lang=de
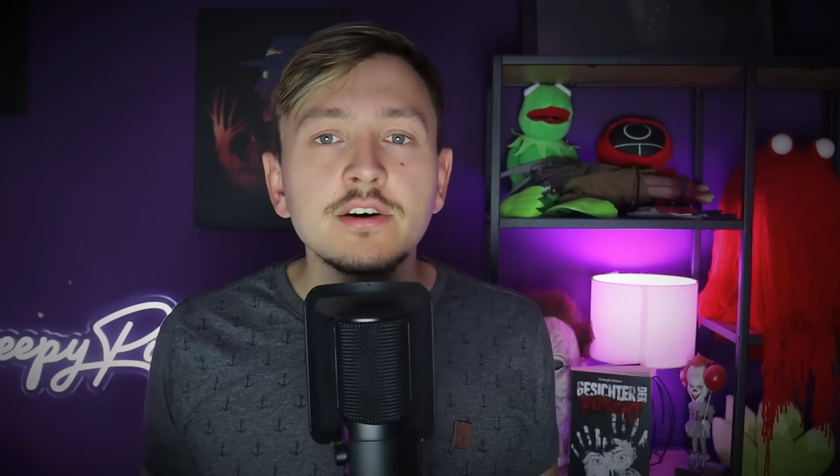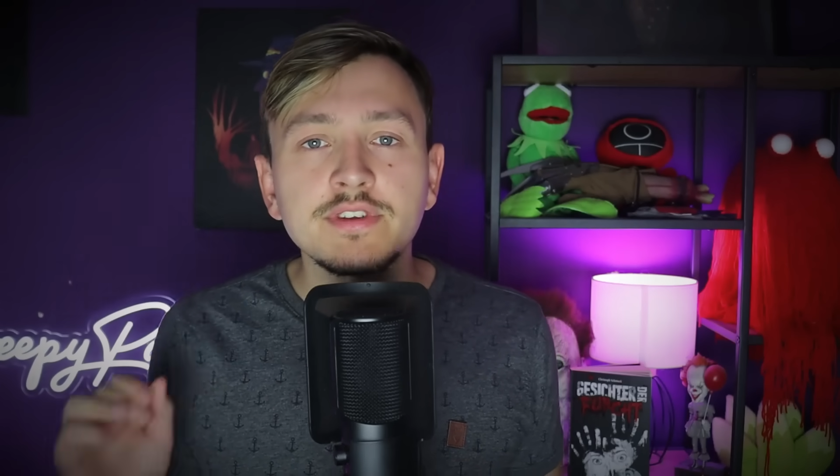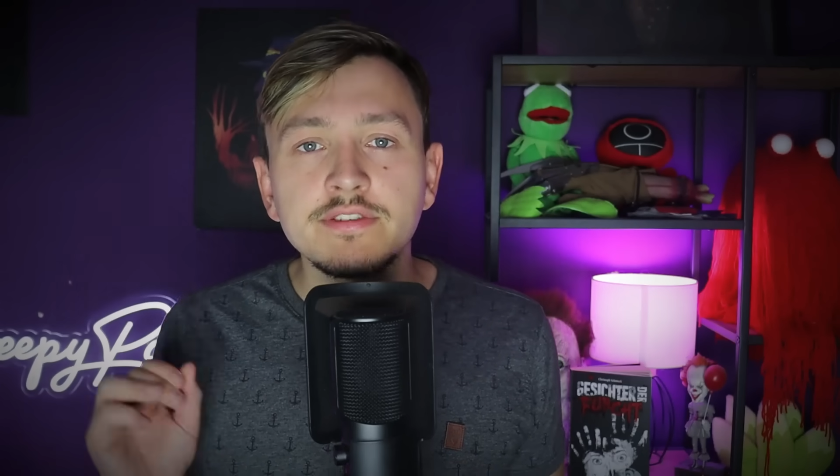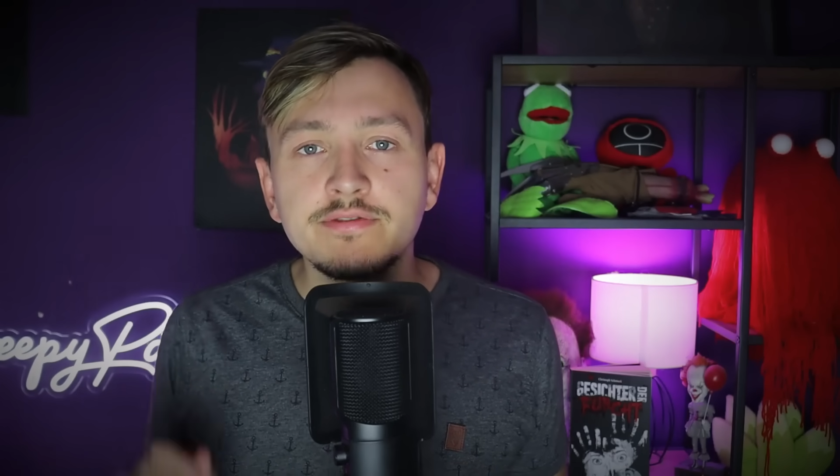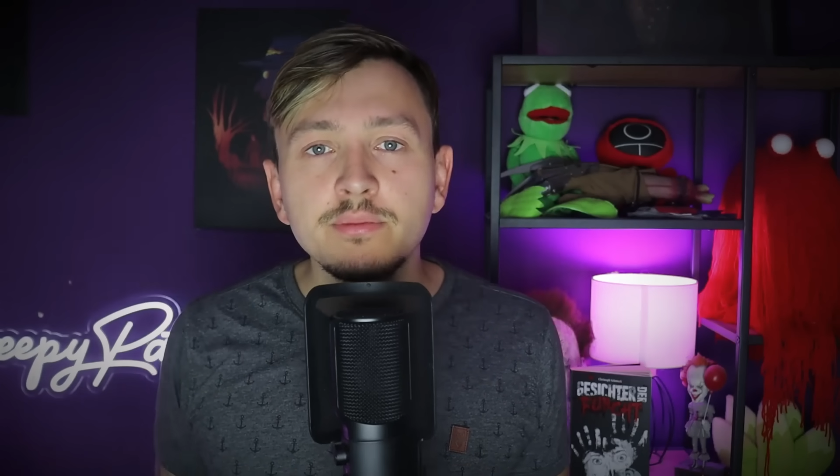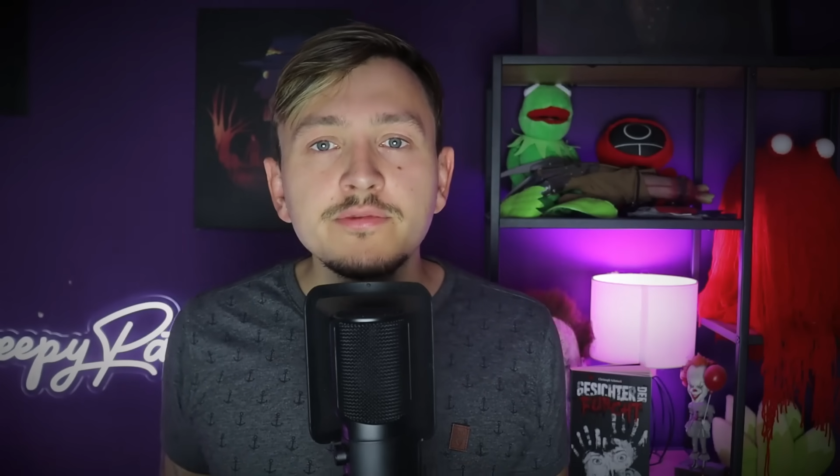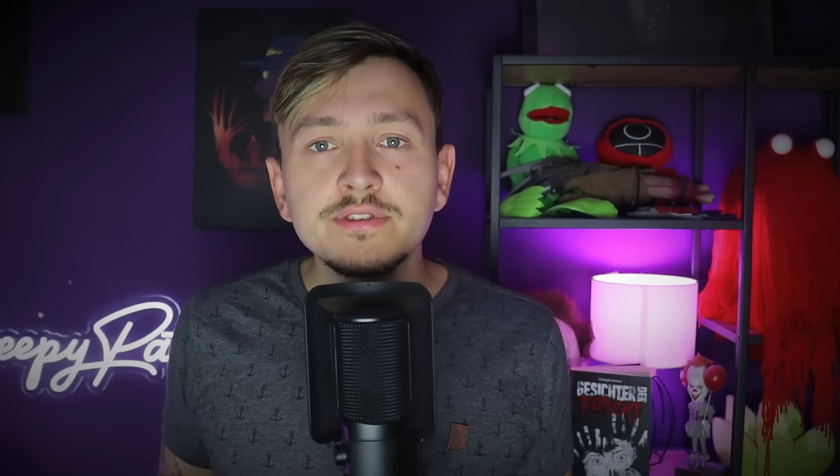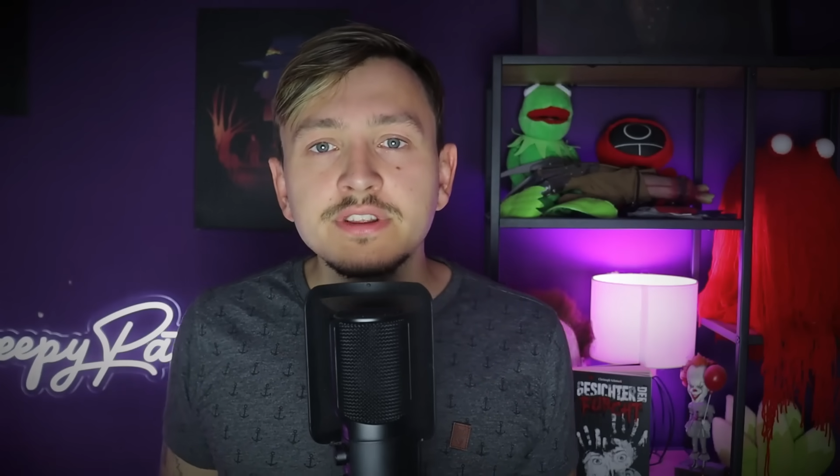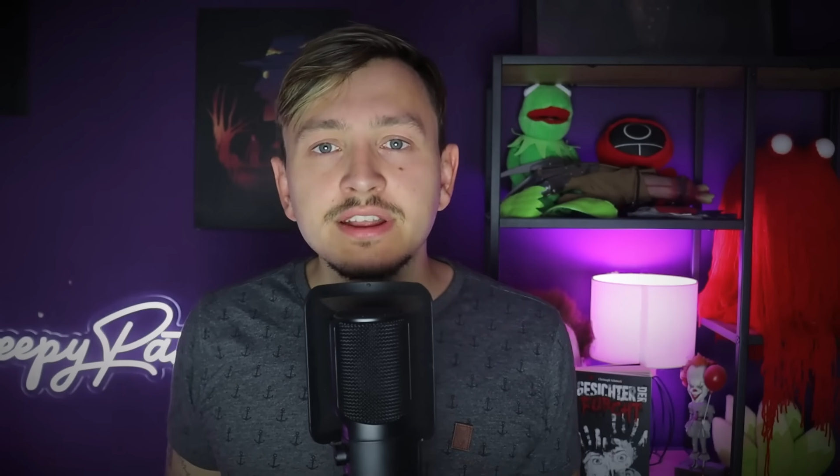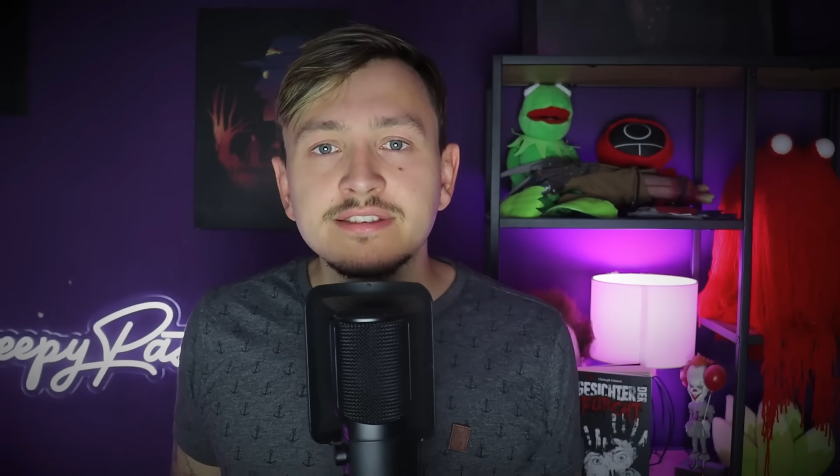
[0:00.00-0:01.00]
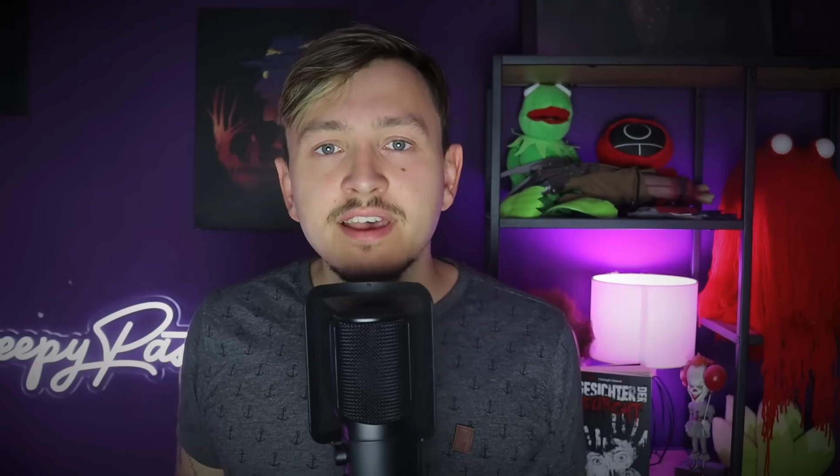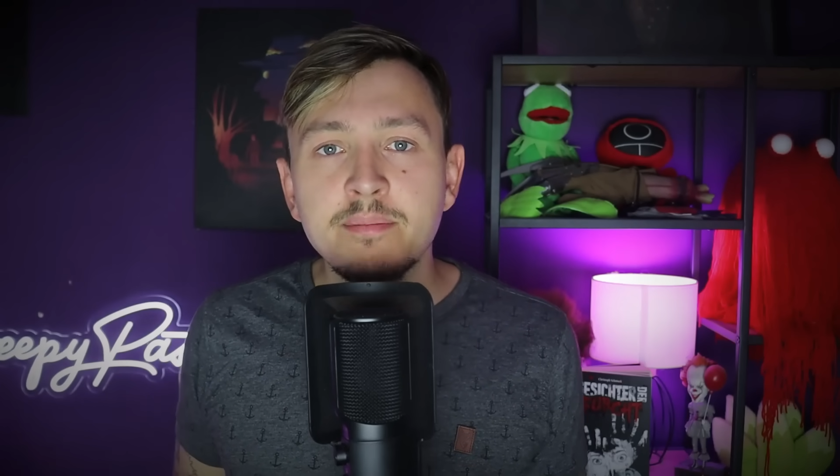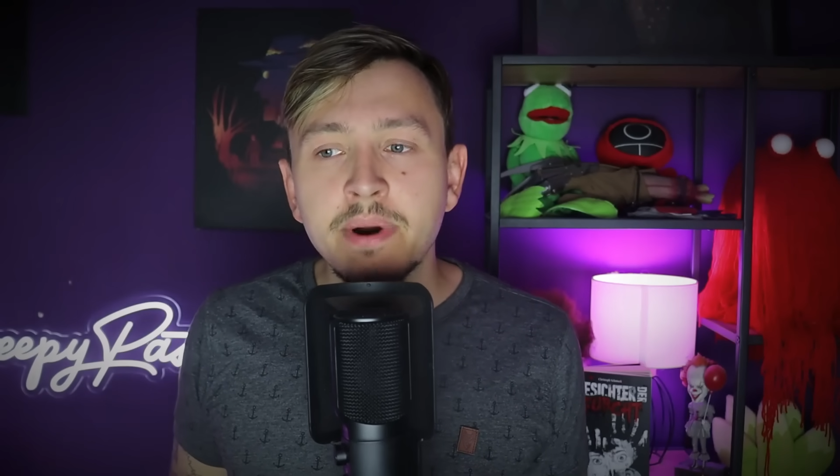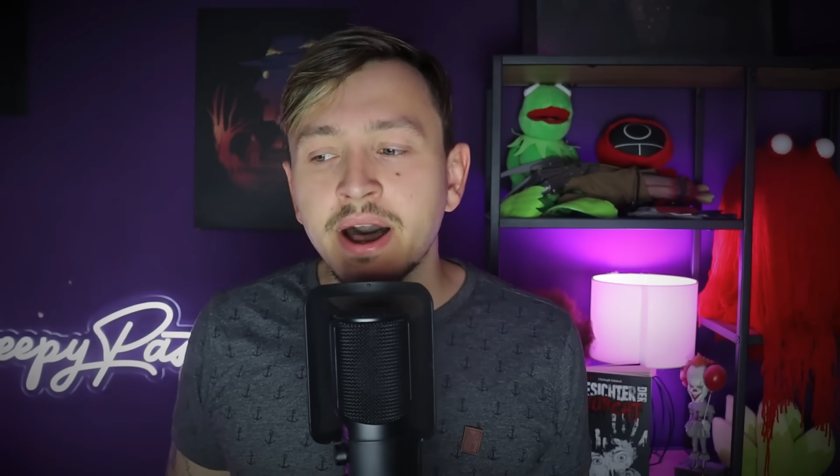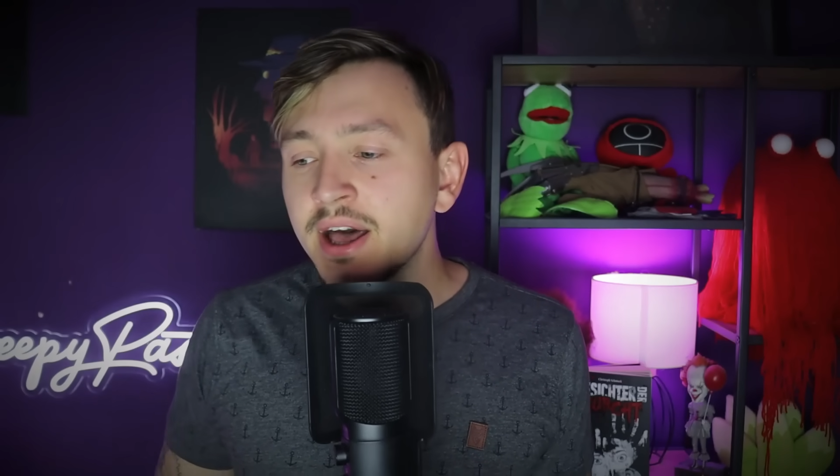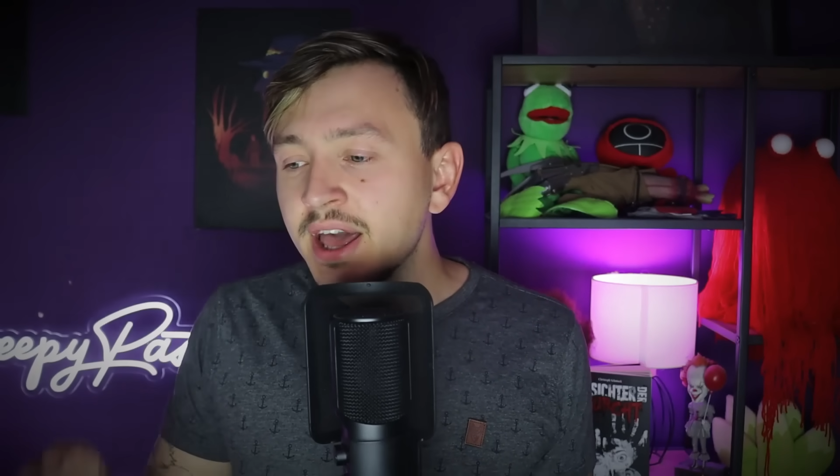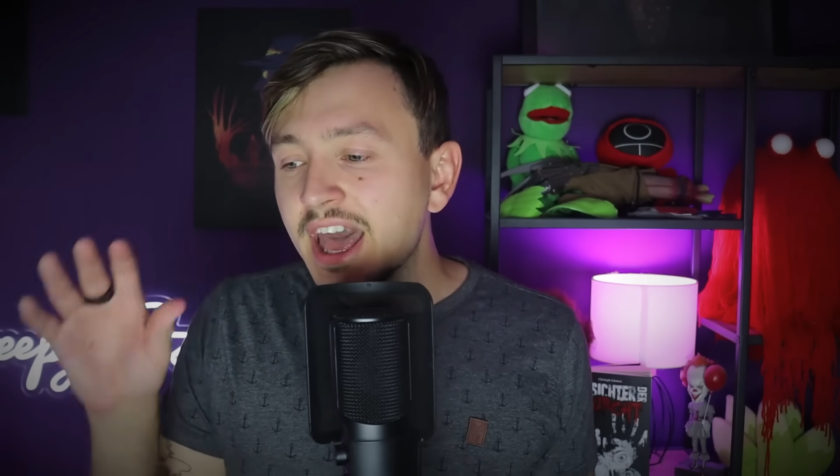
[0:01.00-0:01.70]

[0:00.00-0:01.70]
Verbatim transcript: auf den 5. Dezember